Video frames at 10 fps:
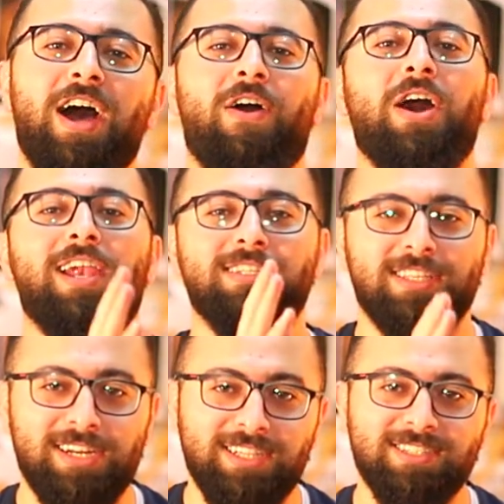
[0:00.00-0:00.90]

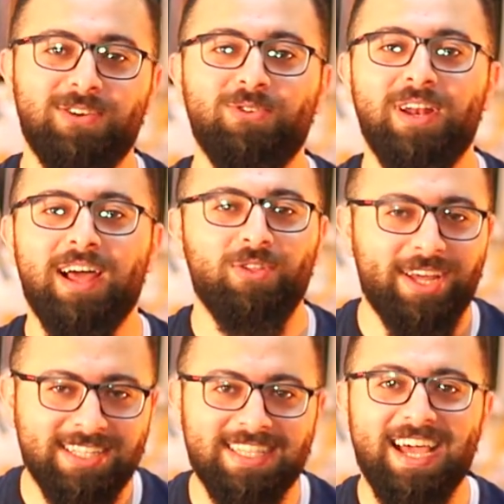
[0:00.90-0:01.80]
خلصت الحصة الأولى
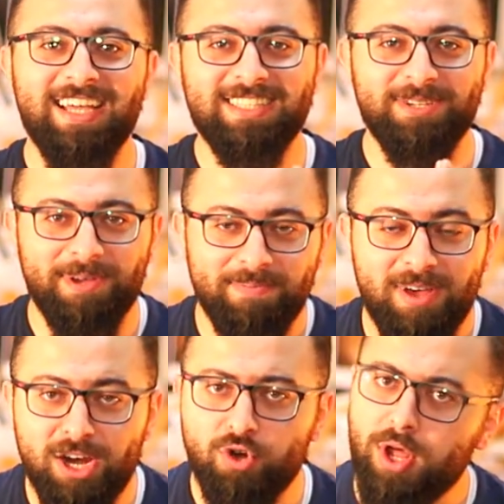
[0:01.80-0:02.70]
اللي ساعة زمن
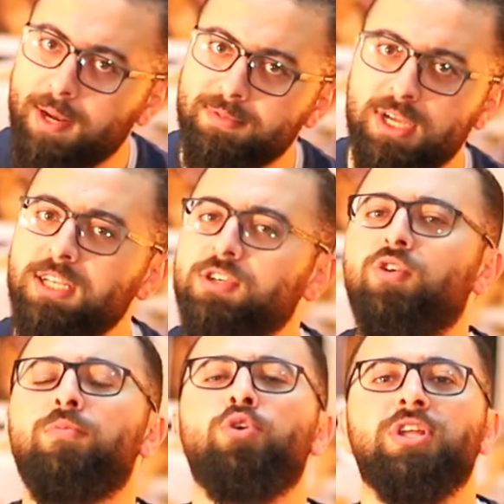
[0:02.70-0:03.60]
مر وأنا مصحصح
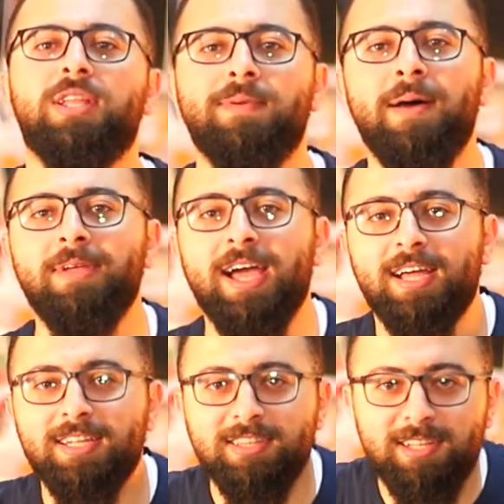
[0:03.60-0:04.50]
أموري تمام
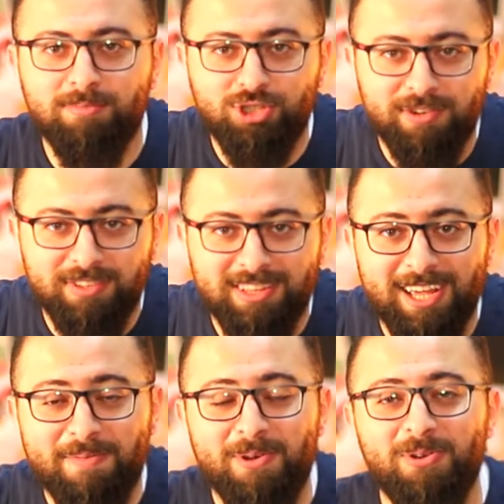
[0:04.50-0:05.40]
قاعد عند المشرف
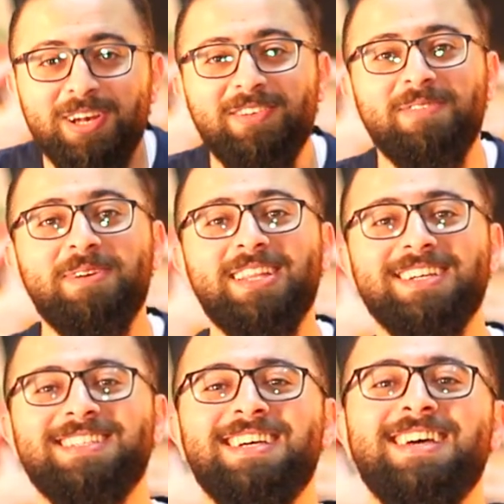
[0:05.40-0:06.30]
التربوي اللي في
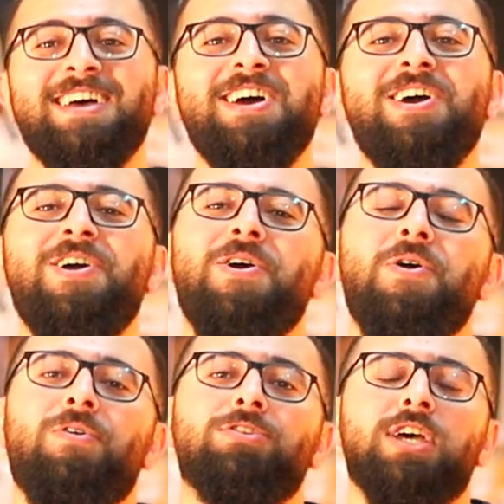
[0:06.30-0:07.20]
المدرسة
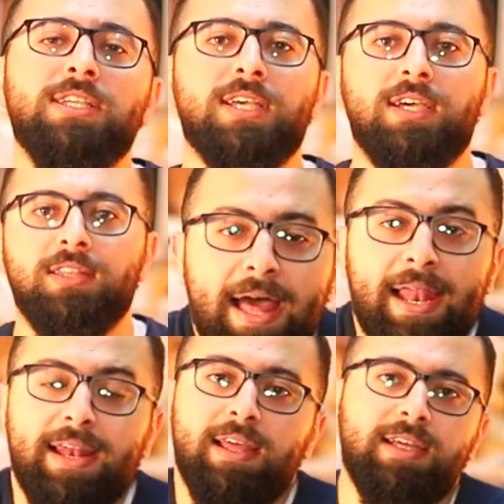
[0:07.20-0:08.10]
وصحصحت طيب،
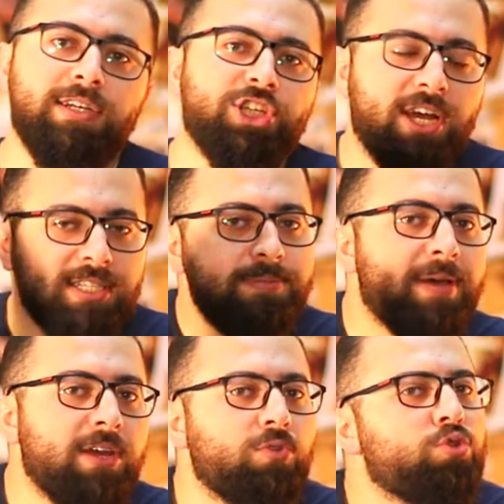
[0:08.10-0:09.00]
انا ارجع
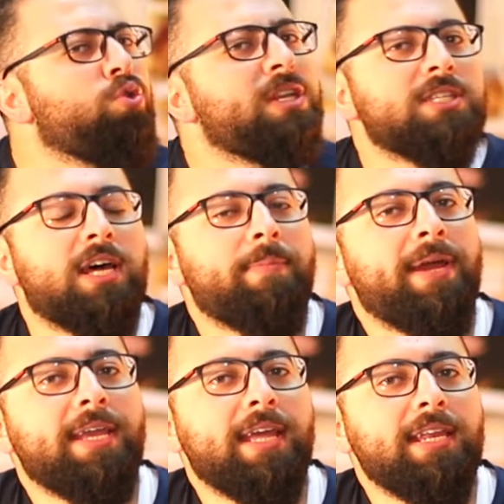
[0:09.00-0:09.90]
احسبها انه شو اللي صار
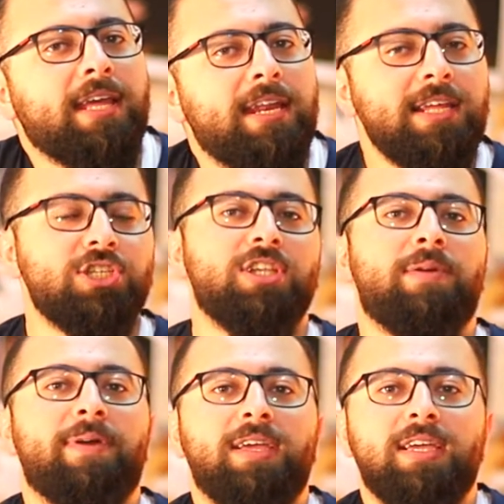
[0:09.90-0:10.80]
معي يعني انا ليش صار
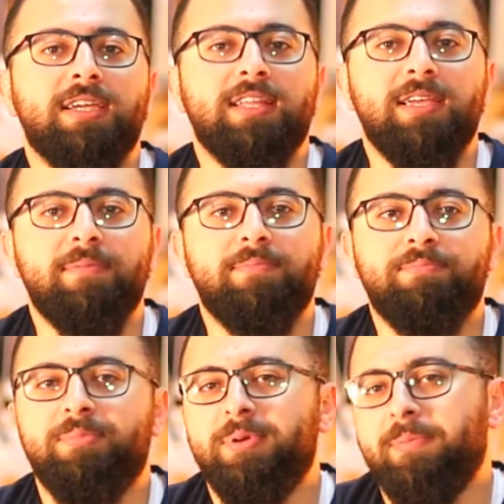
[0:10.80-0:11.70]
معي هيك طيب
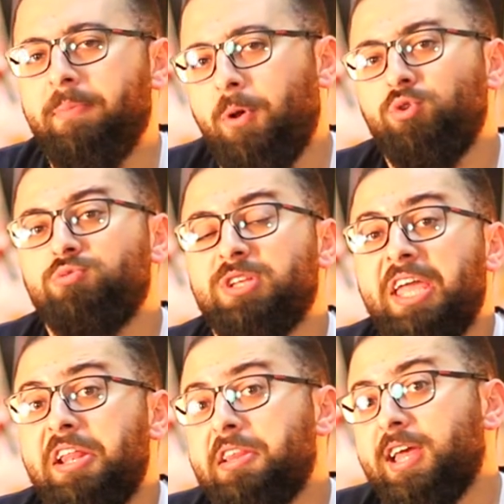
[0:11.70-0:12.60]
ما, ما كنت
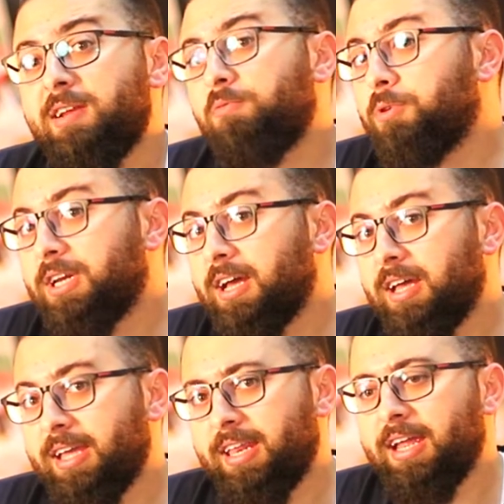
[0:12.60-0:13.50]
متخيل اني انا ممكن
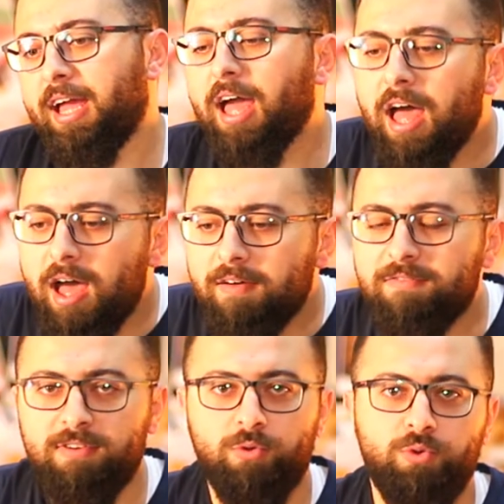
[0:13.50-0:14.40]
يعني
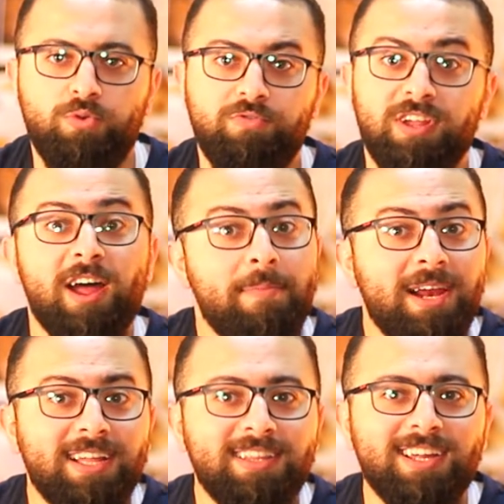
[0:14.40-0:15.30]
اخاف او يكون في رهبه
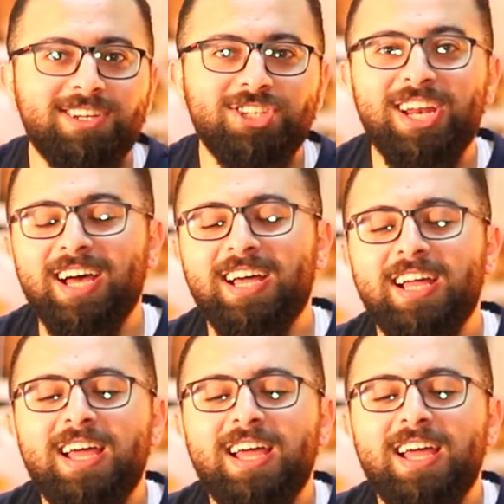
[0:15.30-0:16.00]
لهالدرجه لا